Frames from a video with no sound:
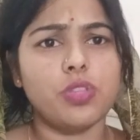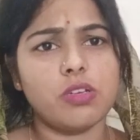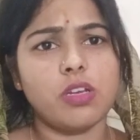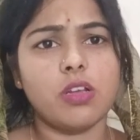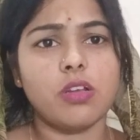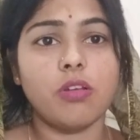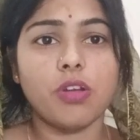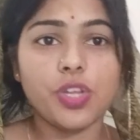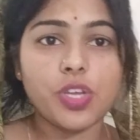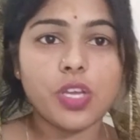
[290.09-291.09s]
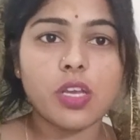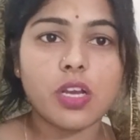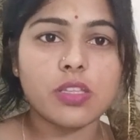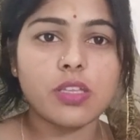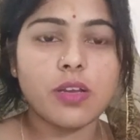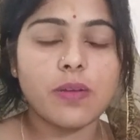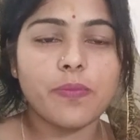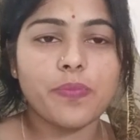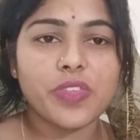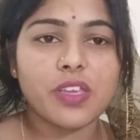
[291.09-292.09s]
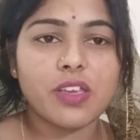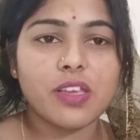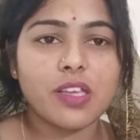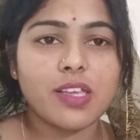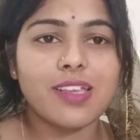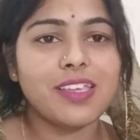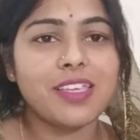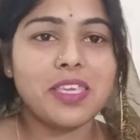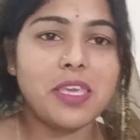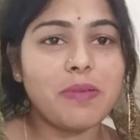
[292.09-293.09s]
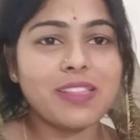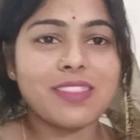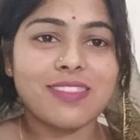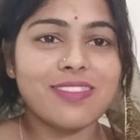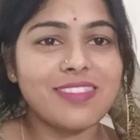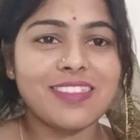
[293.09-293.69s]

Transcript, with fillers: देखने लगे अरे ये क्या कर दिया ये बात